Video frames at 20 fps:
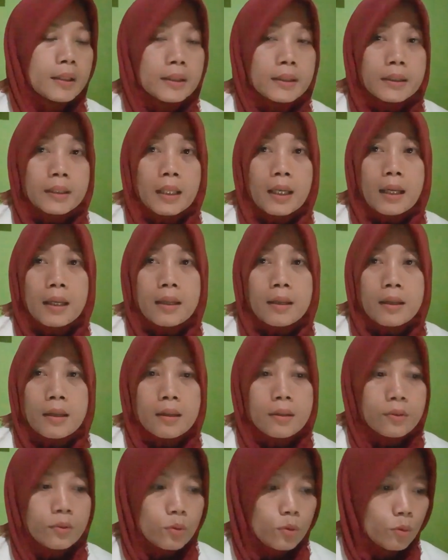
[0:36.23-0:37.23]

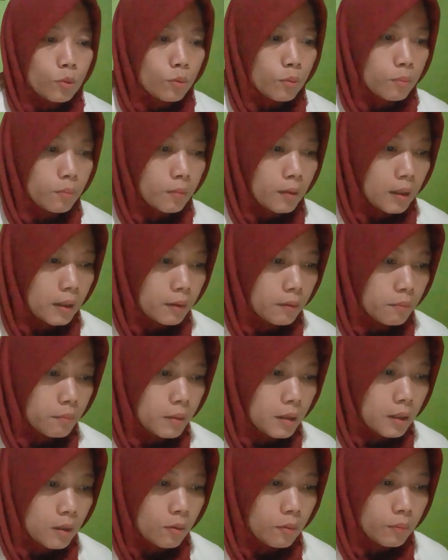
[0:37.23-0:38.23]
Saya cuman
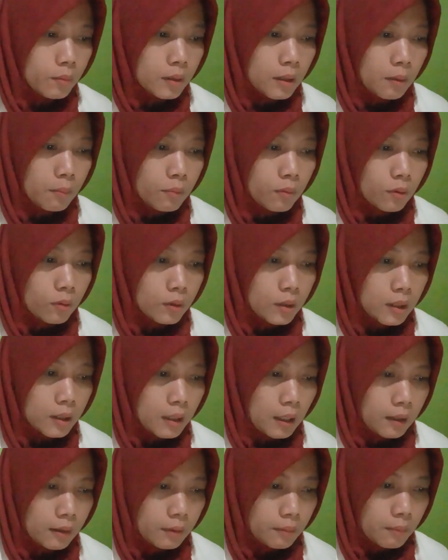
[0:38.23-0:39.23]
minum jamu kunyit
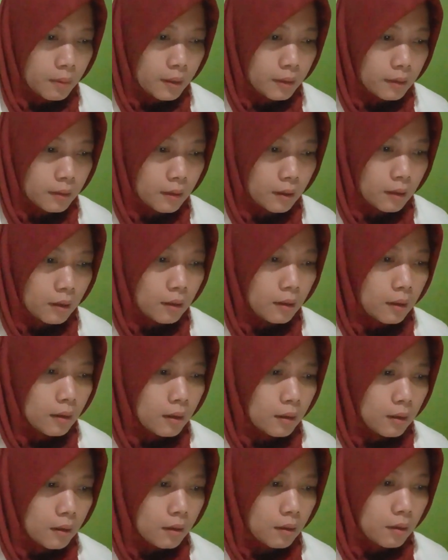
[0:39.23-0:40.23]
asam aja.
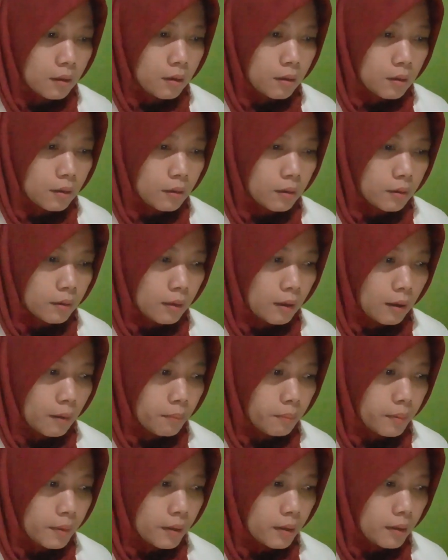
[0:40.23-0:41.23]

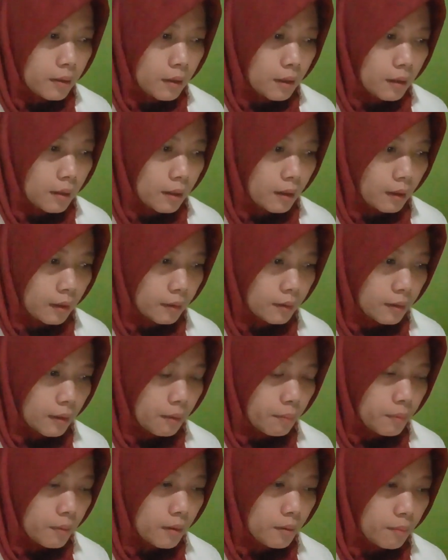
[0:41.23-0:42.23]
Tapi darah
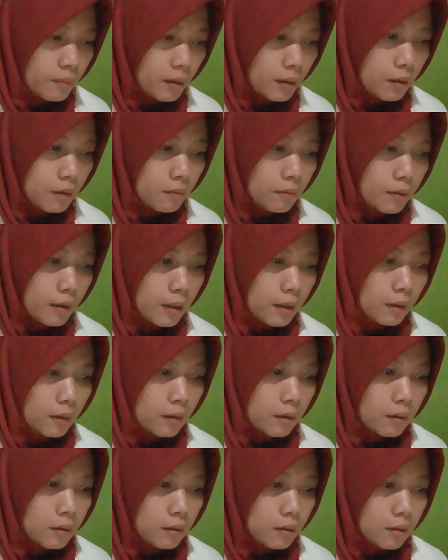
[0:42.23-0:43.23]
kental belum keluar.
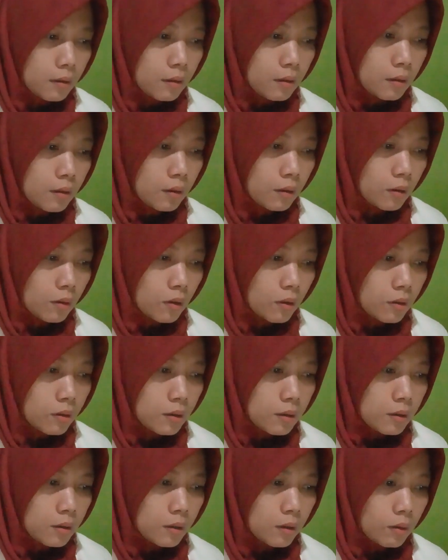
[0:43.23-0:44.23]

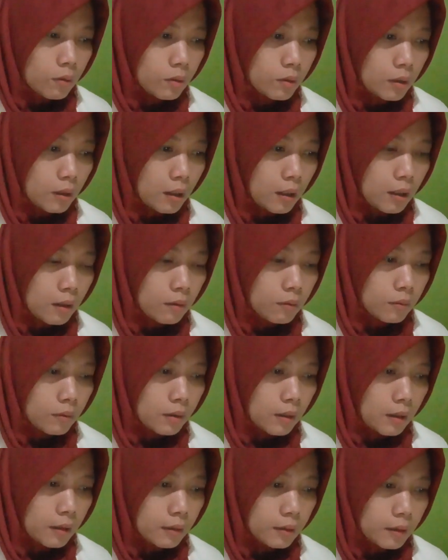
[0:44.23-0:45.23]
Kondisiku sekarang
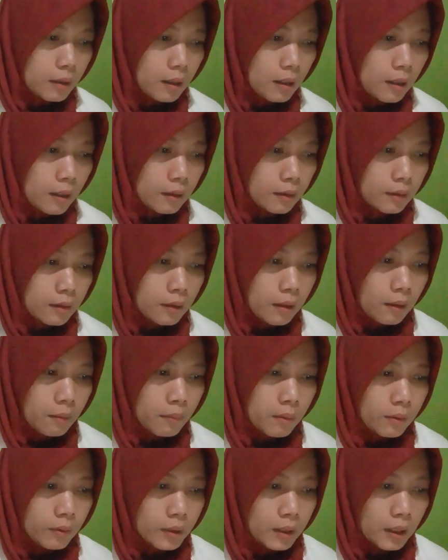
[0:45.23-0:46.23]
udah sehat. Yang
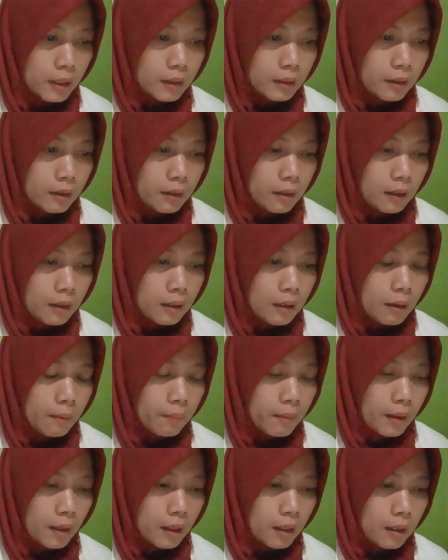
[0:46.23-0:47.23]
mau saya tanyakan
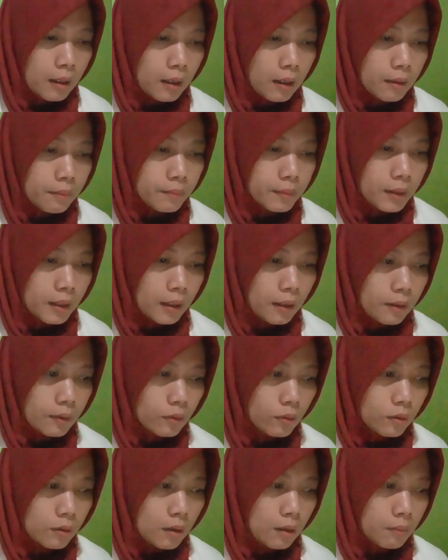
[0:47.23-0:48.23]
apakah rahim saya
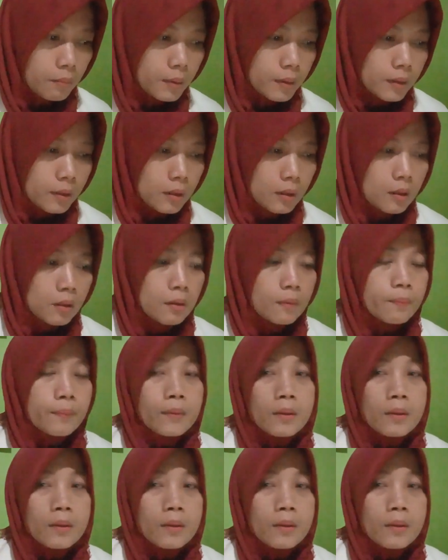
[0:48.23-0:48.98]
sudah bersih?